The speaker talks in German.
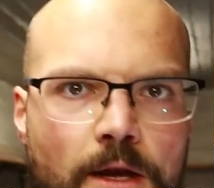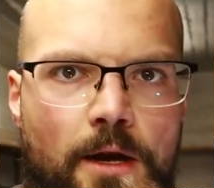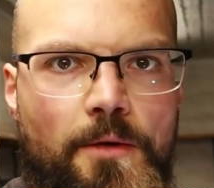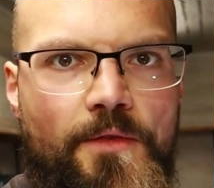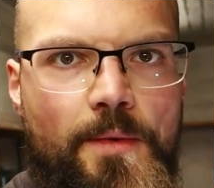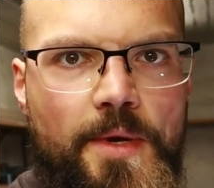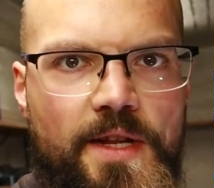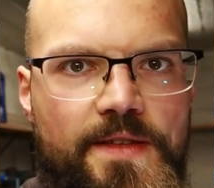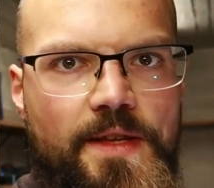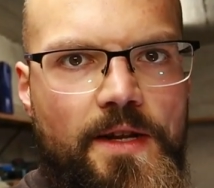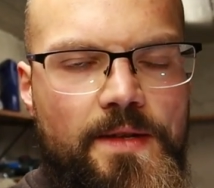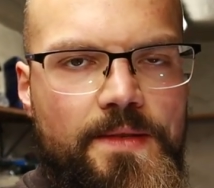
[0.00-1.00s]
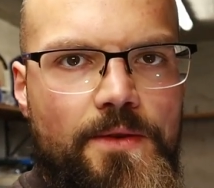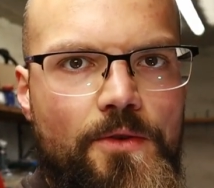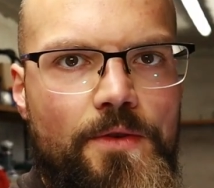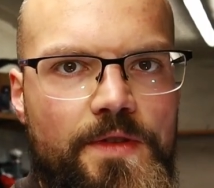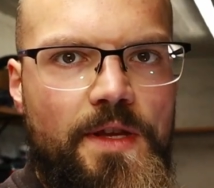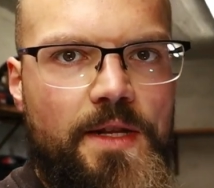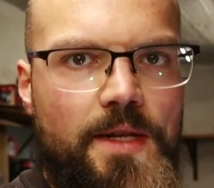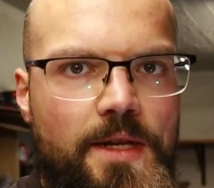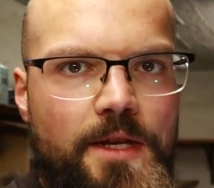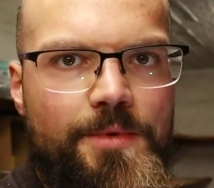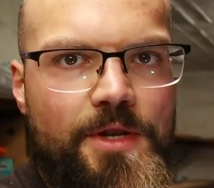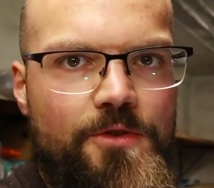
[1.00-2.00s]
Aber wenn man das dann alles gelöst hat, dann
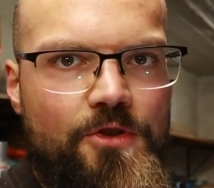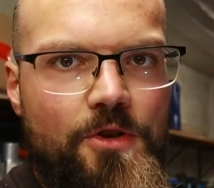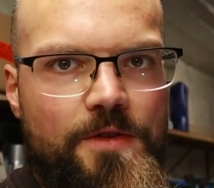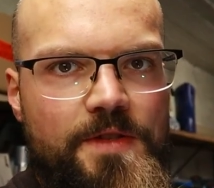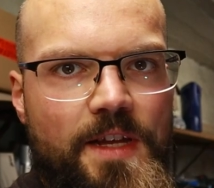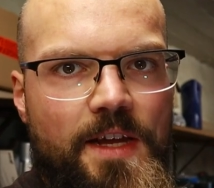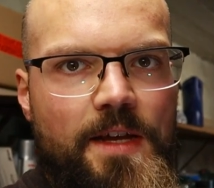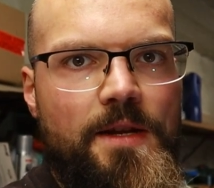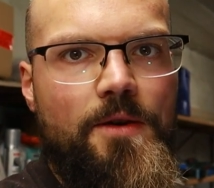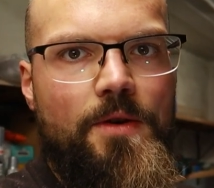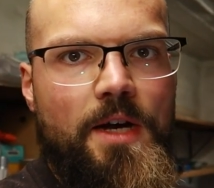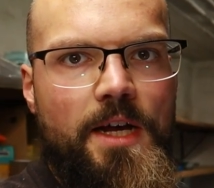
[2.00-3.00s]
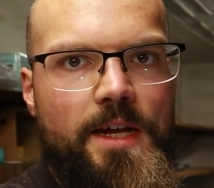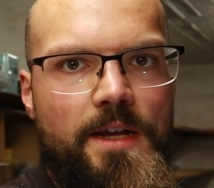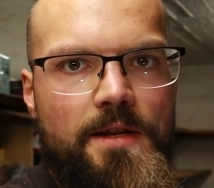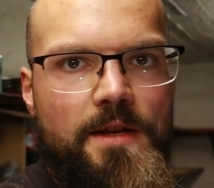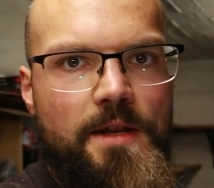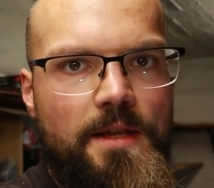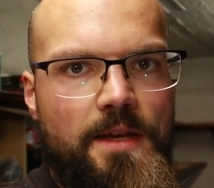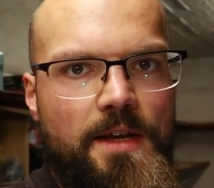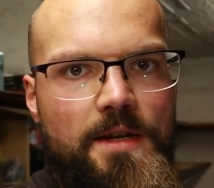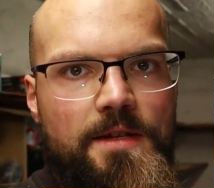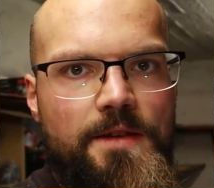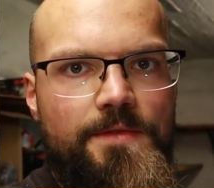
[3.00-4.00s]
kriegt man den Schlossträger da auch eigentlich
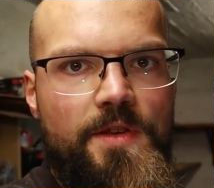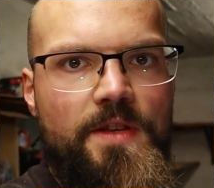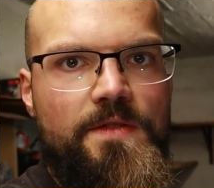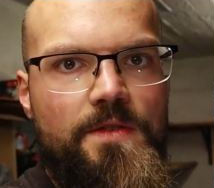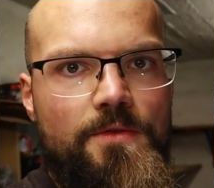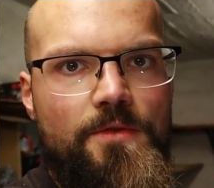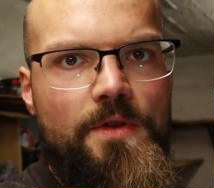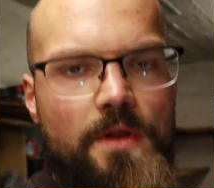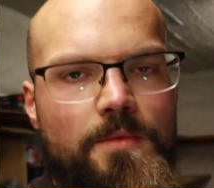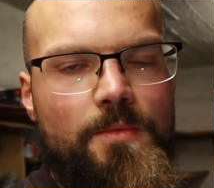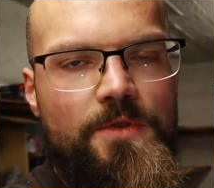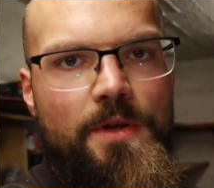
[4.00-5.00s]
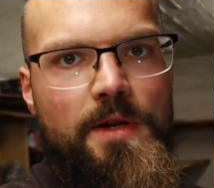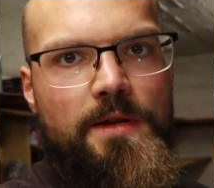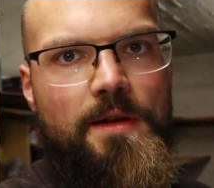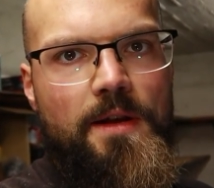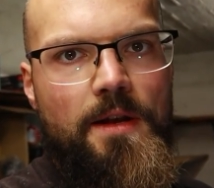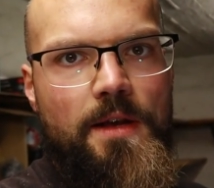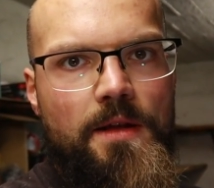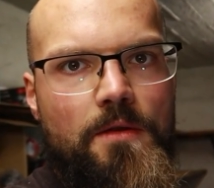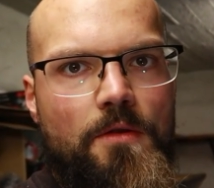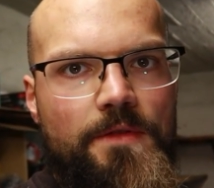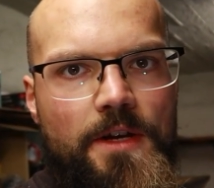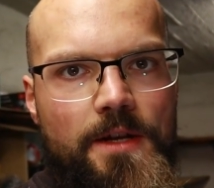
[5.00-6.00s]
relativ easy runter. Man muss halt klar
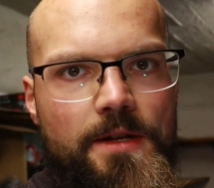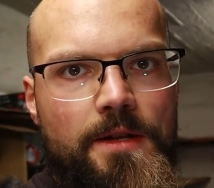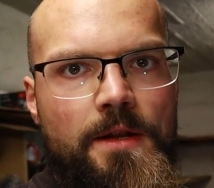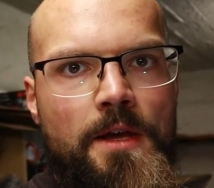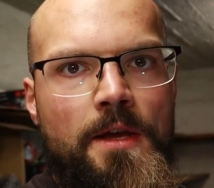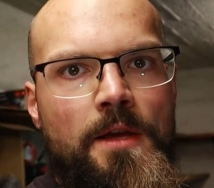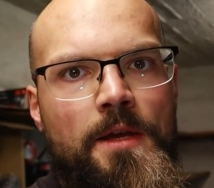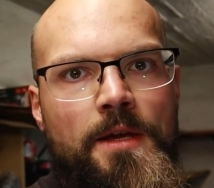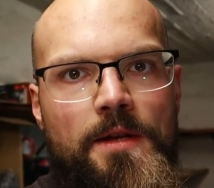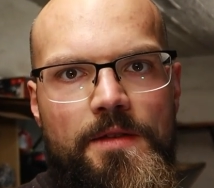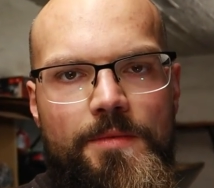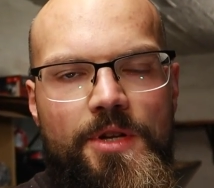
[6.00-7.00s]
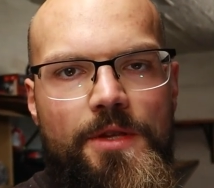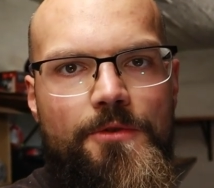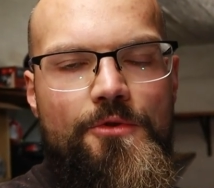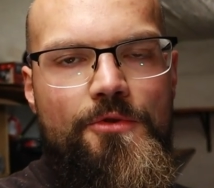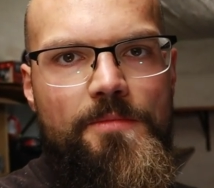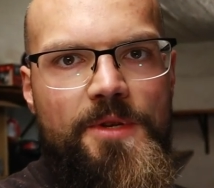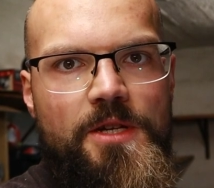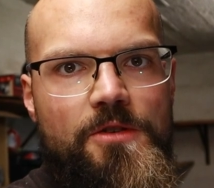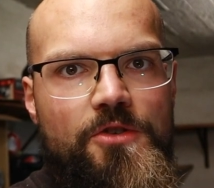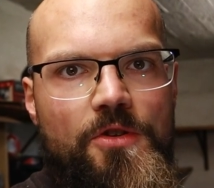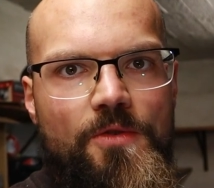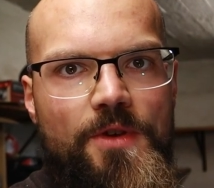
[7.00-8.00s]
darauf achten, dass man die
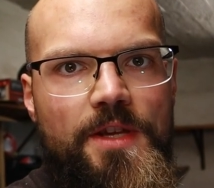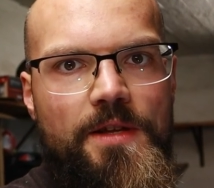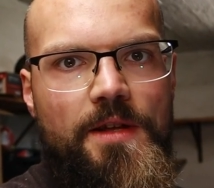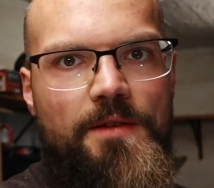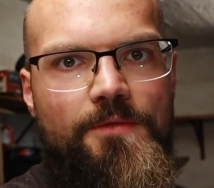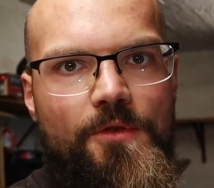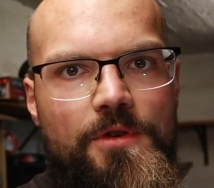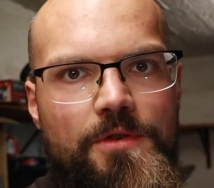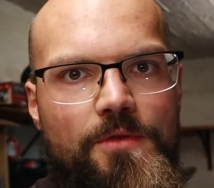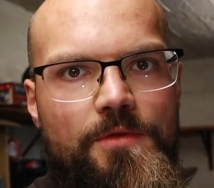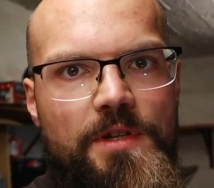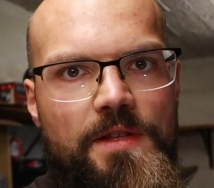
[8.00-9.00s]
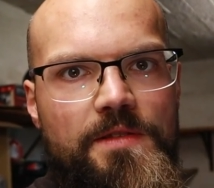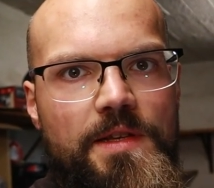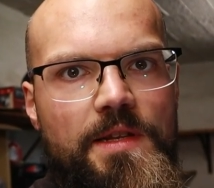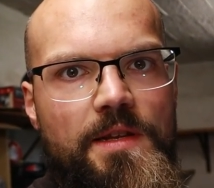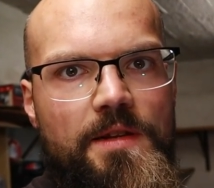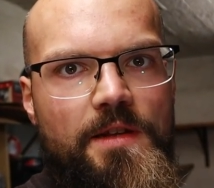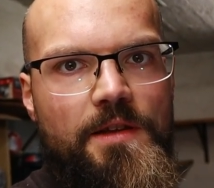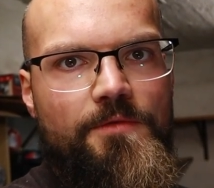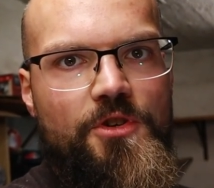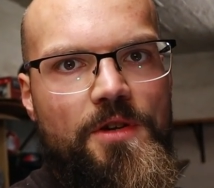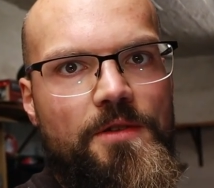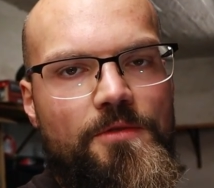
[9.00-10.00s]
Kühlmittelschläuche da vorher noch runterzieht. Da tritt
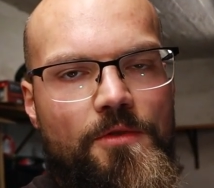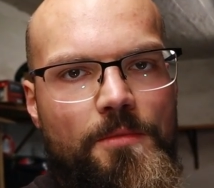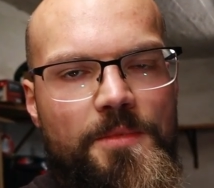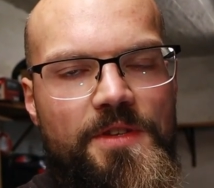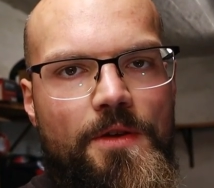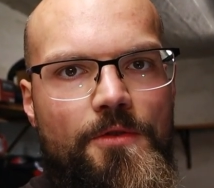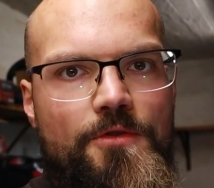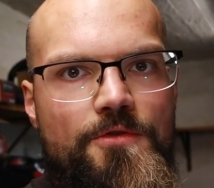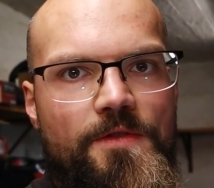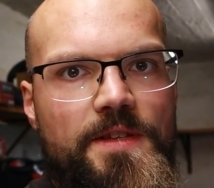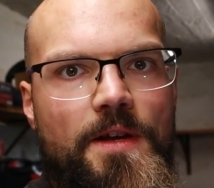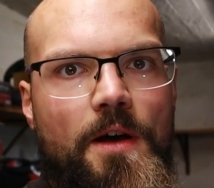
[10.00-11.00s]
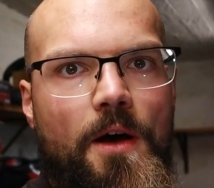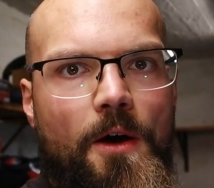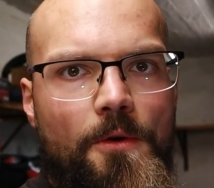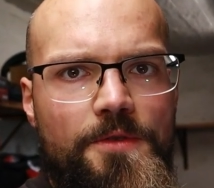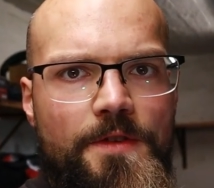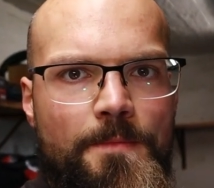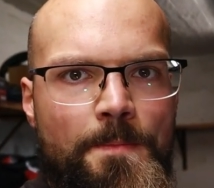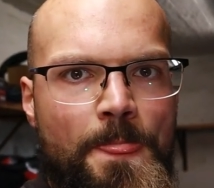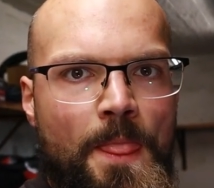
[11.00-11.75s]
wahrscheinlich auch noch ein bisschen Kühlwasser aus.